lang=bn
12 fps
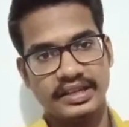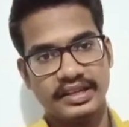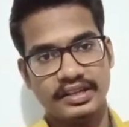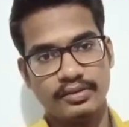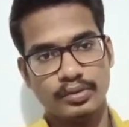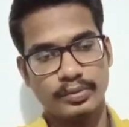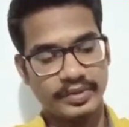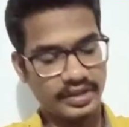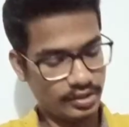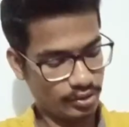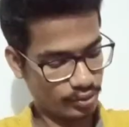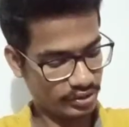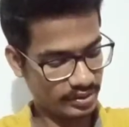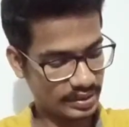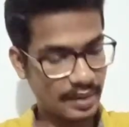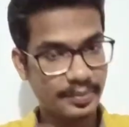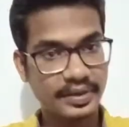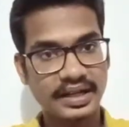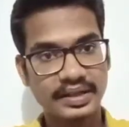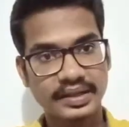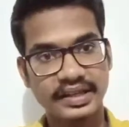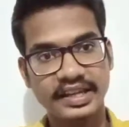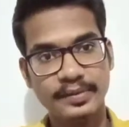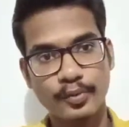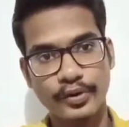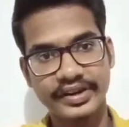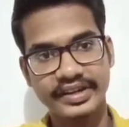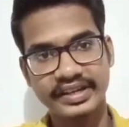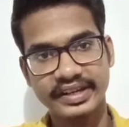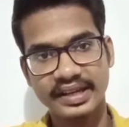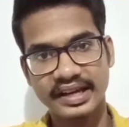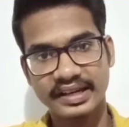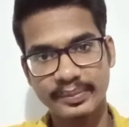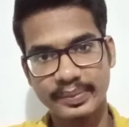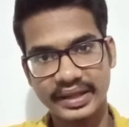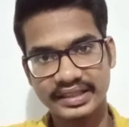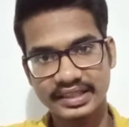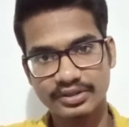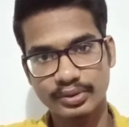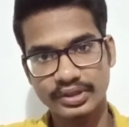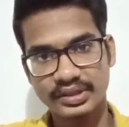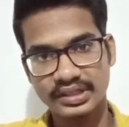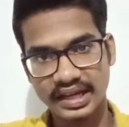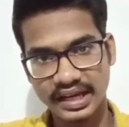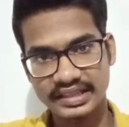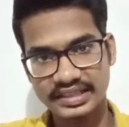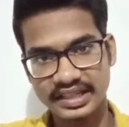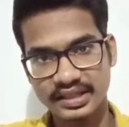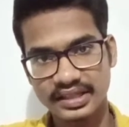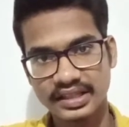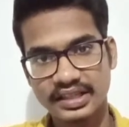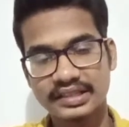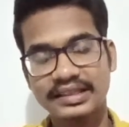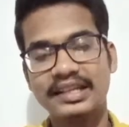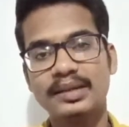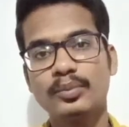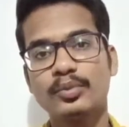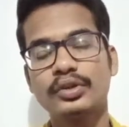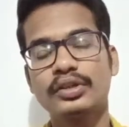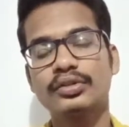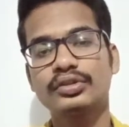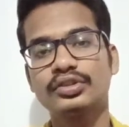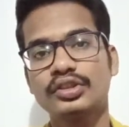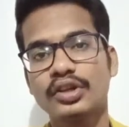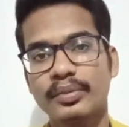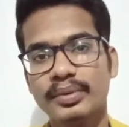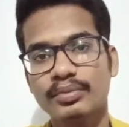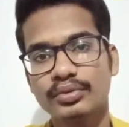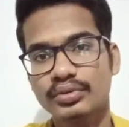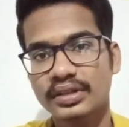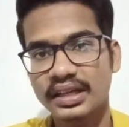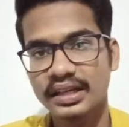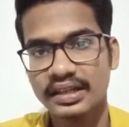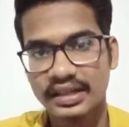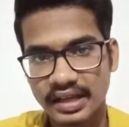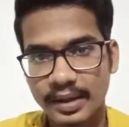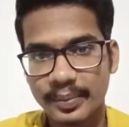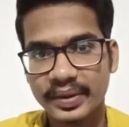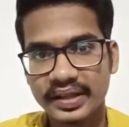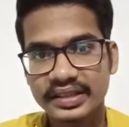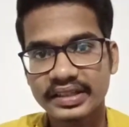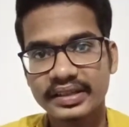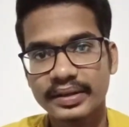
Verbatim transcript: এই করবেন যদি আপনার এই পয়েন্টে একটা ব্যথা তৈরি দেখা যায় তাহলে মনে করতে হবে বন্ধুরা আপনাদের